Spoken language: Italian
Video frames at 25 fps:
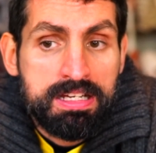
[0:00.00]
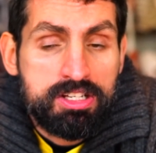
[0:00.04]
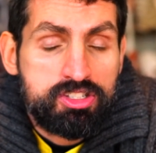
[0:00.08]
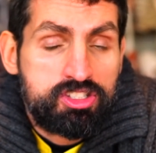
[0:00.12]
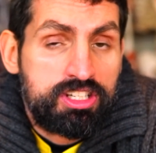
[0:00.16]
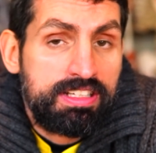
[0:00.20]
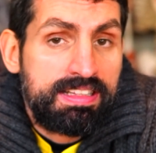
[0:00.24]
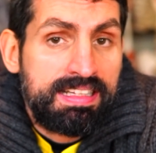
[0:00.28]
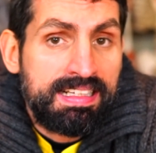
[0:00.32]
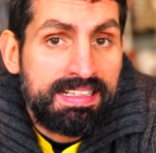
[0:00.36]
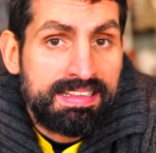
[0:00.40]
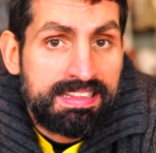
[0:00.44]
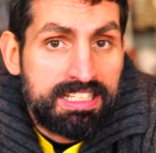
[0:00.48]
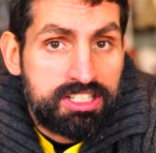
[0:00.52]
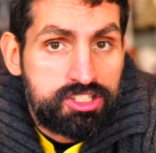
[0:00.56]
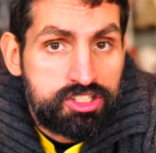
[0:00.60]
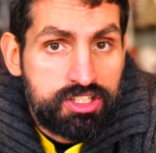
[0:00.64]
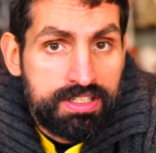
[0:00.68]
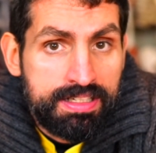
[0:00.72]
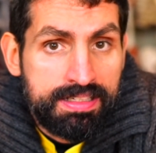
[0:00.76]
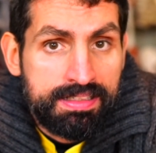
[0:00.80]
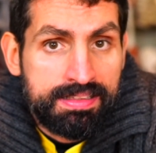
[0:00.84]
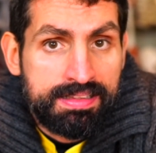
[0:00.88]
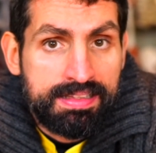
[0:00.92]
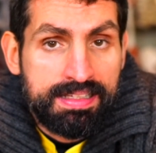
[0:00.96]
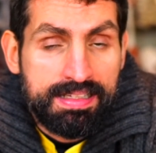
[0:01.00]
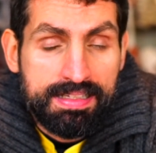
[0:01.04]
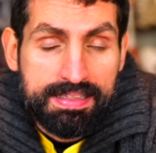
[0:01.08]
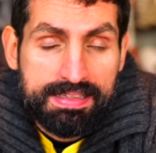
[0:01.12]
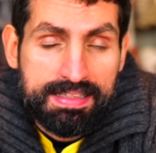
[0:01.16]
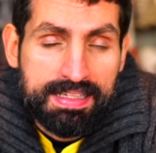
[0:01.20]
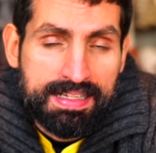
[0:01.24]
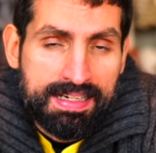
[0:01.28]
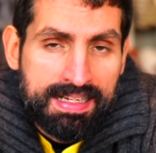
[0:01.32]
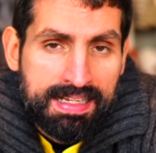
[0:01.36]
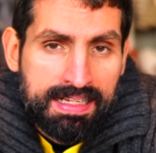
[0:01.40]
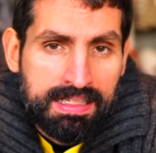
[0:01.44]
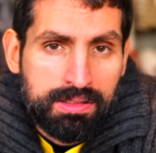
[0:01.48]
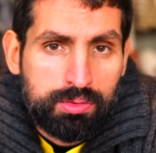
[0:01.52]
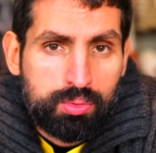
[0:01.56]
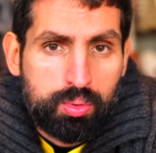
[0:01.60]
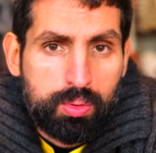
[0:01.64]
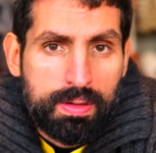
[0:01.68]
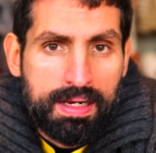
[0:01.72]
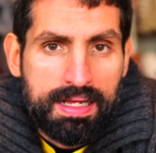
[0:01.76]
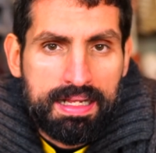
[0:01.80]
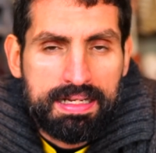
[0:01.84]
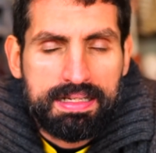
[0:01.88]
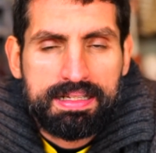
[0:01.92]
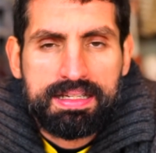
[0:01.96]
c'è tanta gente da
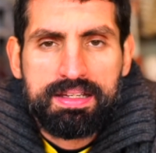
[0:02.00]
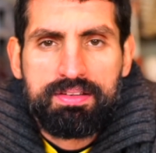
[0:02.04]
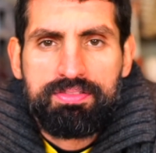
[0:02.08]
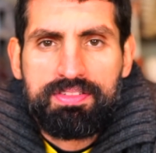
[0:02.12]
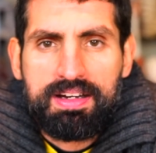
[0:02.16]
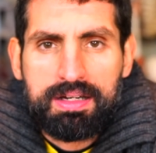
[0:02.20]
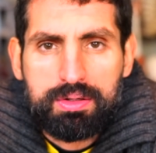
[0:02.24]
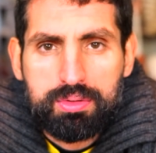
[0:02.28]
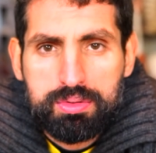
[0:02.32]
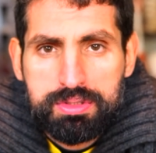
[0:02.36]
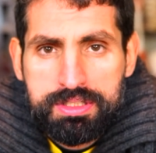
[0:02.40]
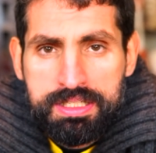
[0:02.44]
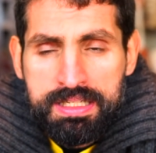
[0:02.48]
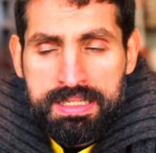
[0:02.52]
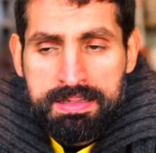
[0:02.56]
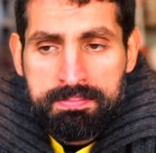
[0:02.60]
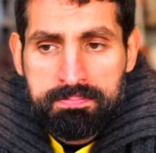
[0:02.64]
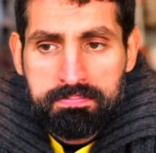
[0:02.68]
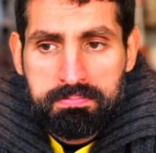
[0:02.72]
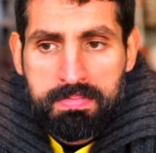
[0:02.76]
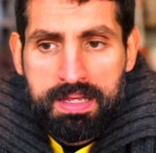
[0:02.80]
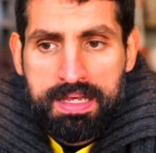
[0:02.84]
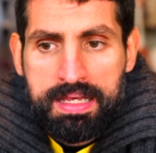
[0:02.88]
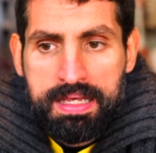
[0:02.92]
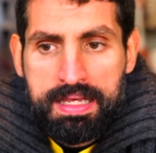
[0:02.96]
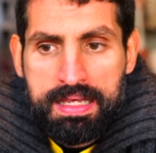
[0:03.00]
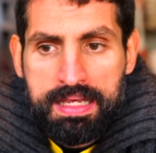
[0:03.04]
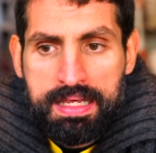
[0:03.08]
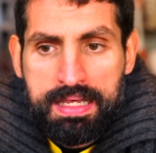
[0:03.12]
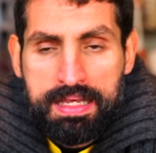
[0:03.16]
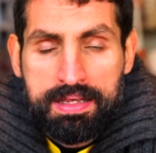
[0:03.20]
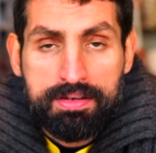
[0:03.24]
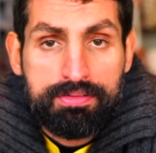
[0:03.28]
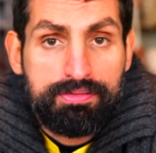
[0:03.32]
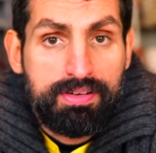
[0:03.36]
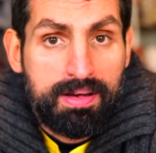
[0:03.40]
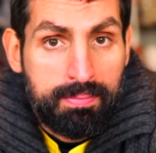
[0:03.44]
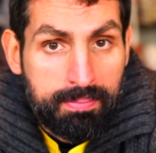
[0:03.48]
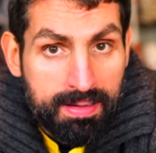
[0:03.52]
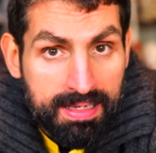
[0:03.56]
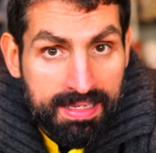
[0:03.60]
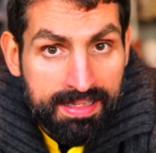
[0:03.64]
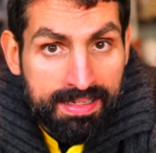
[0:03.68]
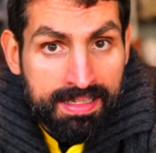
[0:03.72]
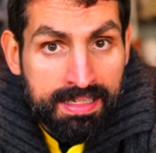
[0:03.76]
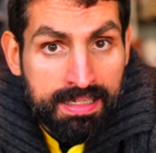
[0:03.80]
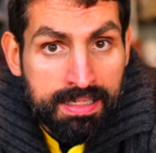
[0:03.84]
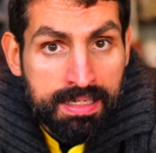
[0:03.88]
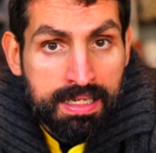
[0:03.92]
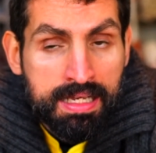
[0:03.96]
natural che fa così e fa
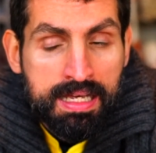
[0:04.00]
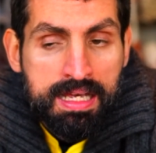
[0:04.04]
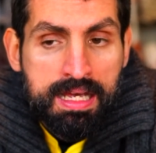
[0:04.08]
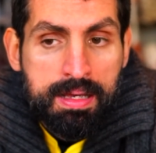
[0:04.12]
bene